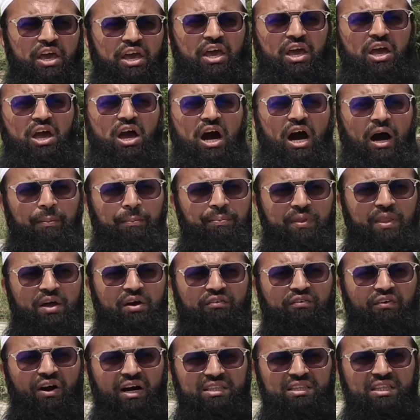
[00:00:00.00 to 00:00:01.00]
ये
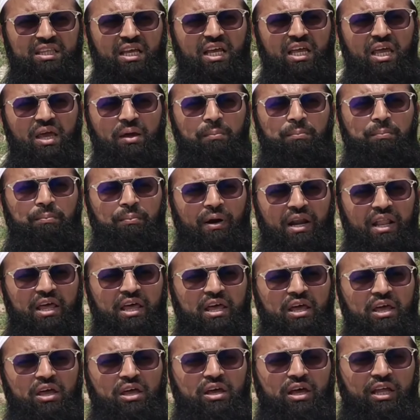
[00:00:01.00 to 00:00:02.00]
अपने वक्त के
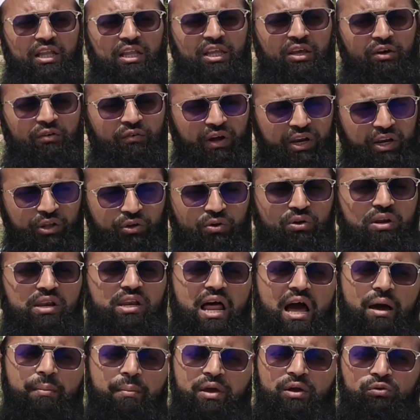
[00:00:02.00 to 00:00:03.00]
बड़े यानी
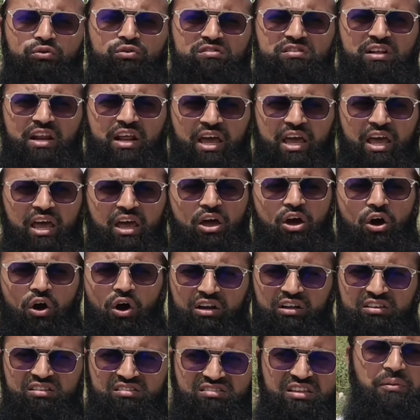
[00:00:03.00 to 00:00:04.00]
वलीउल्ला में गुजरे हैं
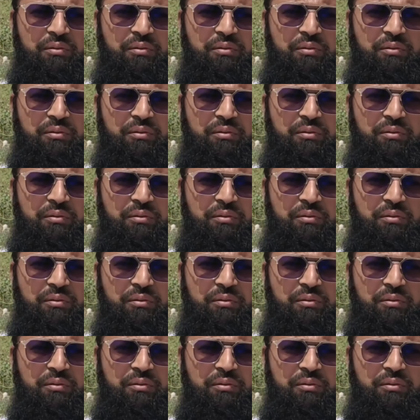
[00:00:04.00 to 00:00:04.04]
और